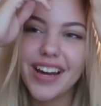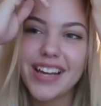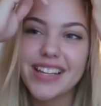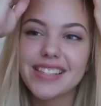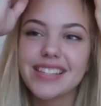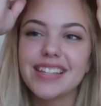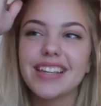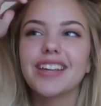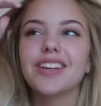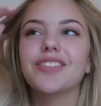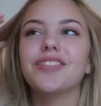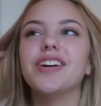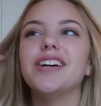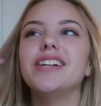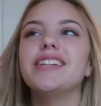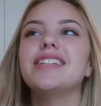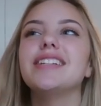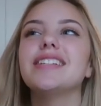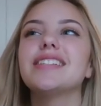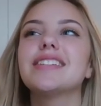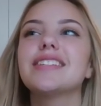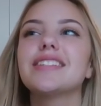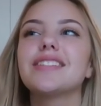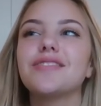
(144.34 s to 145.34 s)
weiß nicht, ich wollte
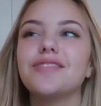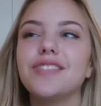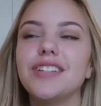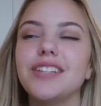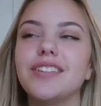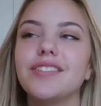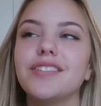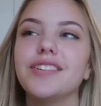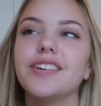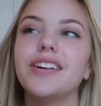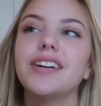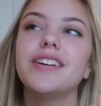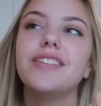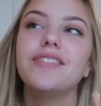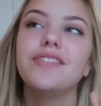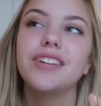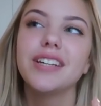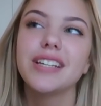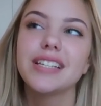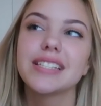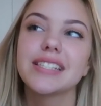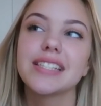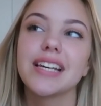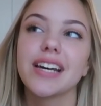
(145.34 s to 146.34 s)
dieses Video,
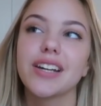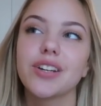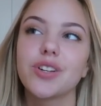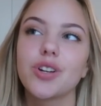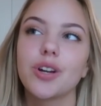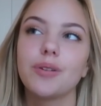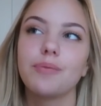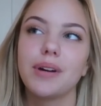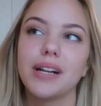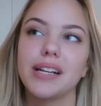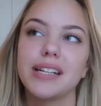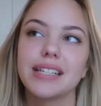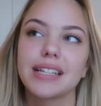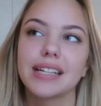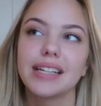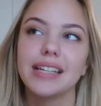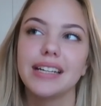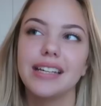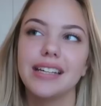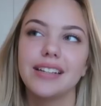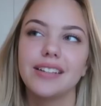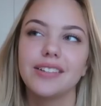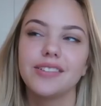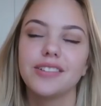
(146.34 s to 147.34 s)
wie gesagt, schon mal
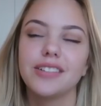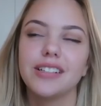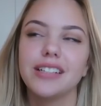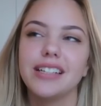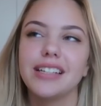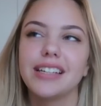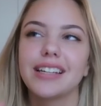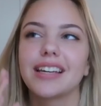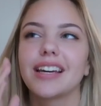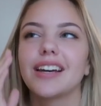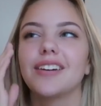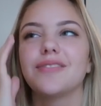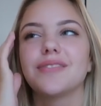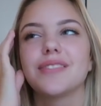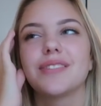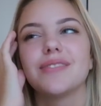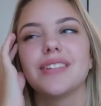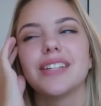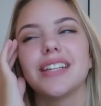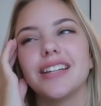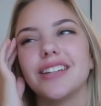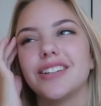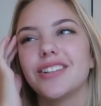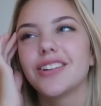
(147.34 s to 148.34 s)
drehen, nur ich habe es
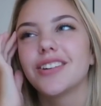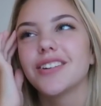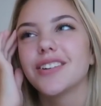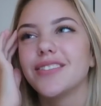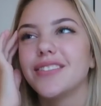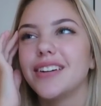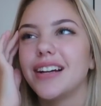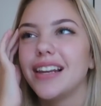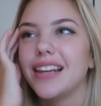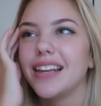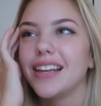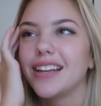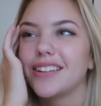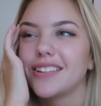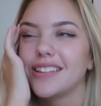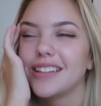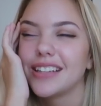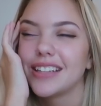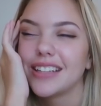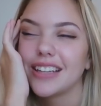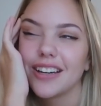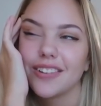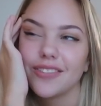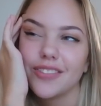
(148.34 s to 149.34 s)
mir dann doch überlegt und
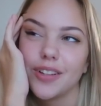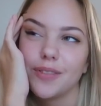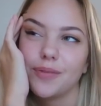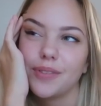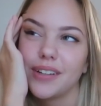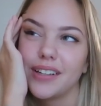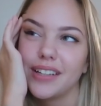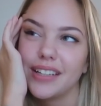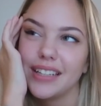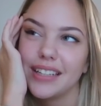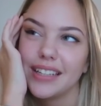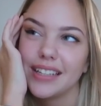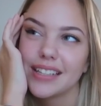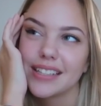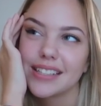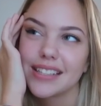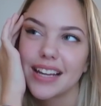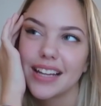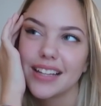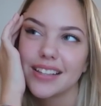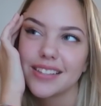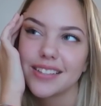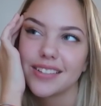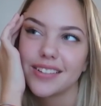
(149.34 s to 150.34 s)
ich dachte mir, boah, nee, das
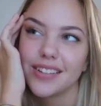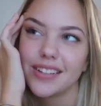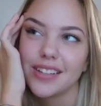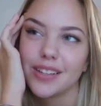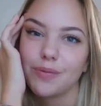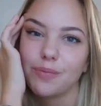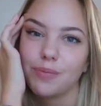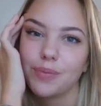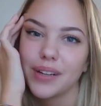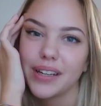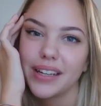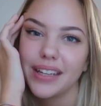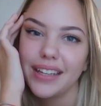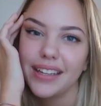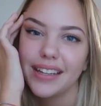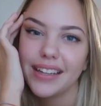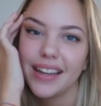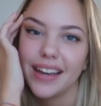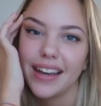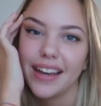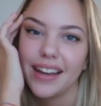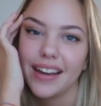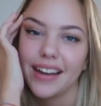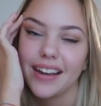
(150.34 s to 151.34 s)
kannst du doch nicht bringen,
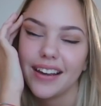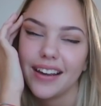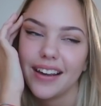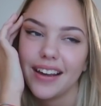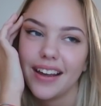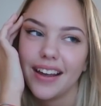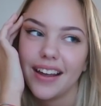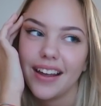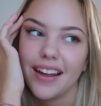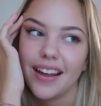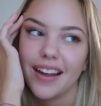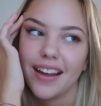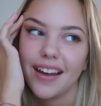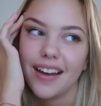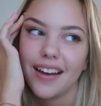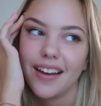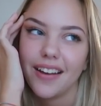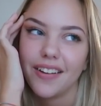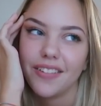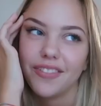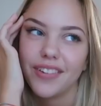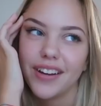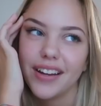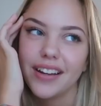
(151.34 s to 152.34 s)
ey.
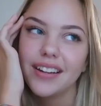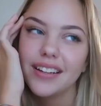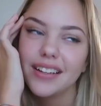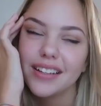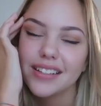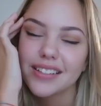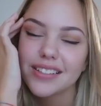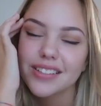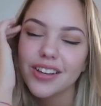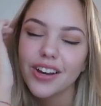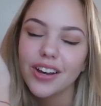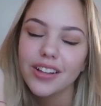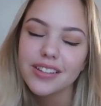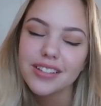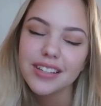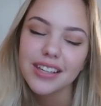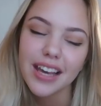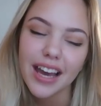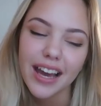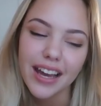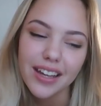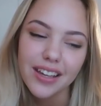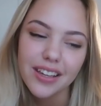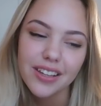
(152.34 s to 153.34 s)
Weil es hört
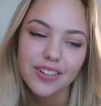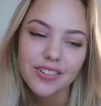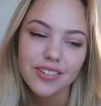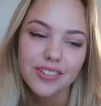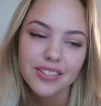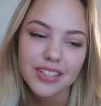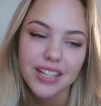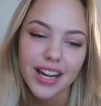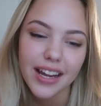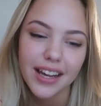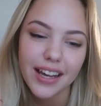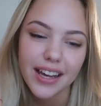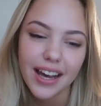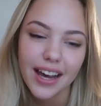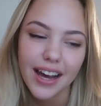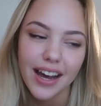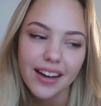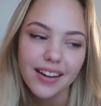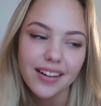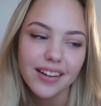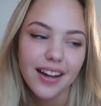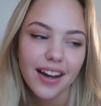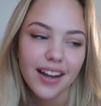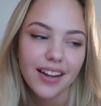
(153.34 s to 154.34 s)
sich eigentlich total
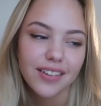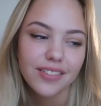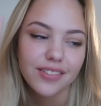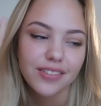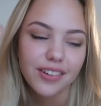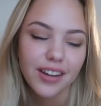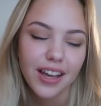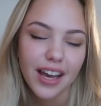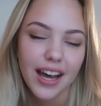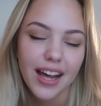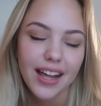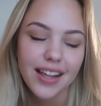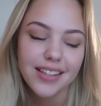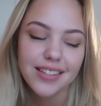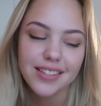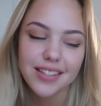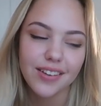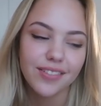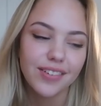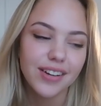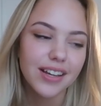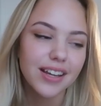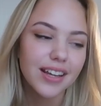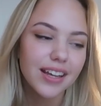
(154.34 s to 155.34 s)
krank an und krass,
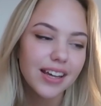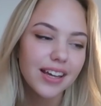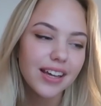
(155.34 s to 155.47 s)
aber